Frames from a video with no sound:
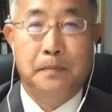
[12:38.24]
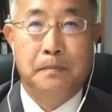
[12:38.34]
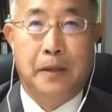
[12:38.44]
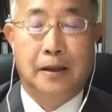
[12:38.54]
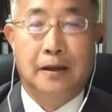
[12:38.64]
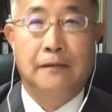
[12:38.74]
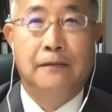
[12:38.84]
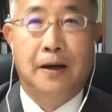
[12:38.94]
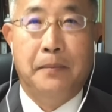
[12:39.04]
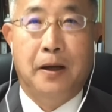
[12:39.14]
拜登
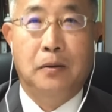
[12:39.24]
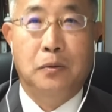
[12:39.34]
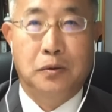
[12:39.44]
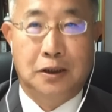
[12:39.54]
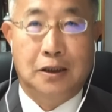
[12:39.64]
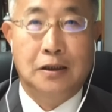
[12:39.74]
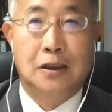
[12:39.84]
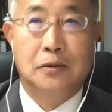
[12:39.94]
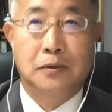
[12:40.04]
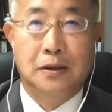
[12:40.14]
发表国情
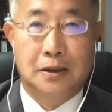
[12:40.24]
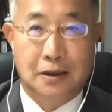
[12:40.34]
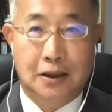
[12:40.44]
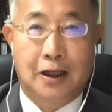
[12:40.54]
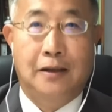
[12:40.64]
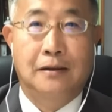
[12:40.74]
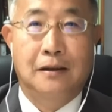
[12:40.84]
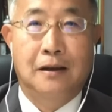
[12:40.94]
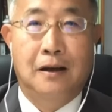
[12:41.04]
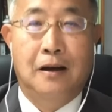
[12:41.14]
之文之前，
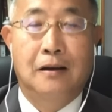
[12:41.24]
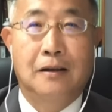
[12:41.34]
是啊，